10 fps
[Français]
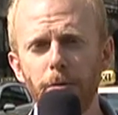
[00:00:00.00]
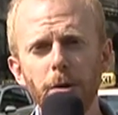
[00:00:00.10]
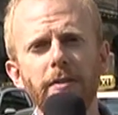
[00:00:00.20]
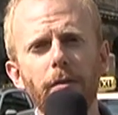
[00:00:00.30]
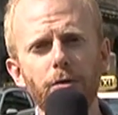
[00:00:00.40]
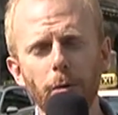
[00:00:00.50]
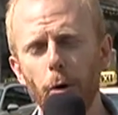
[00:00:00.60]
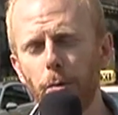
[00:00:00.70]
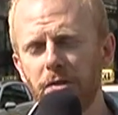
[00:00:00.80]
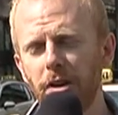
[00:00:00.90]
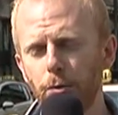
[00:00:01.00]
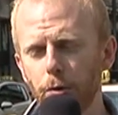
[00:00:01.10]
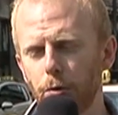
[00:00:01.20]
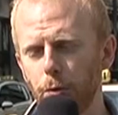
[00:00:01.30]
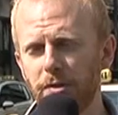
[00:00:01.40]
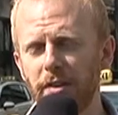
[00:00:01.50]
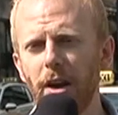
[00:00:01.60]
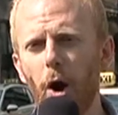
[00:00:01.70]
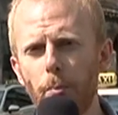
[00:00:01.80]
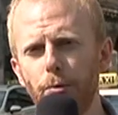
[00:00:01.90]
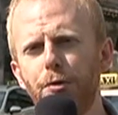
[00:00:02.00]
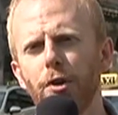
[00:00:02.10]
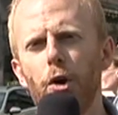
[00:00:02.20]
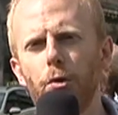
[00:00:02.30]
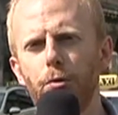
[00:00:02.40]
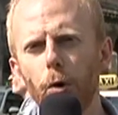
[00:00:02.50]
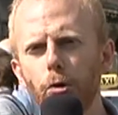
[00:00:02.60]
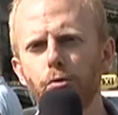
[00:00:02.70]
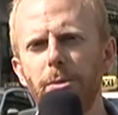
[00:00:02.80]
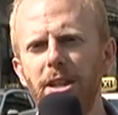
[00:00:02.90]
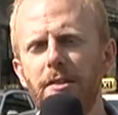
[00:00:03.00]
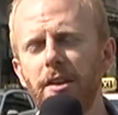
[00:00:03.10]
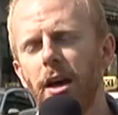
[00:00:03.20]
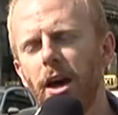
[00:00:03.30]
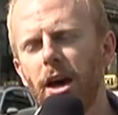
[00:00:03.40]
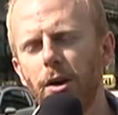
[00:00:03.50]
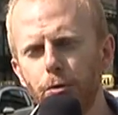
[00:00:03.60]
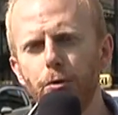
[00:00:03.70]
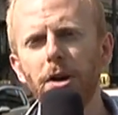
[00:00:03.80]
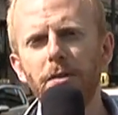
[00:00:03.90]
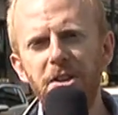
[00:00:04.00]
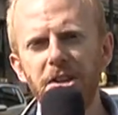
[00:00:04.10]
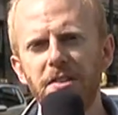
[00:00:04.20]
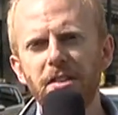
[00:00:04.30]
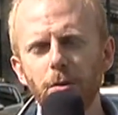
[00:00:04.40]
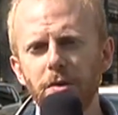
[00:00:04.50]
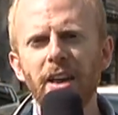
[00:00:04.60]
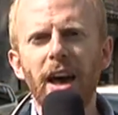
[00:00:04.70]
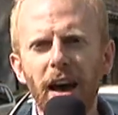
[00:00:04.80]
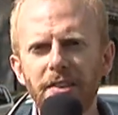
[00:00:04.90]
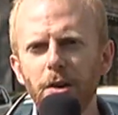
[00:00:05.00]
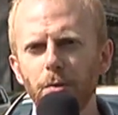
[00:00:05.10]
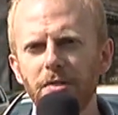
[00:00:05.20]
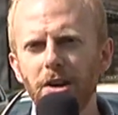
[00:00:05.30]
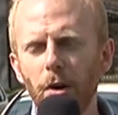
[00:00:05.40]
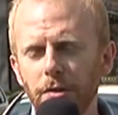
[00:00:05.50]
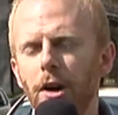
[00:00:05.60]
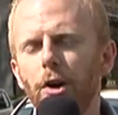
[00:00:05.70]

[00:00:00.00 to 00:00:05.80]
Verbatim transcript: avant et va vous en proposer un autre. Donc vous avez en plus une rejouabilité et une durée de vie qui s'annonce assez conséquente.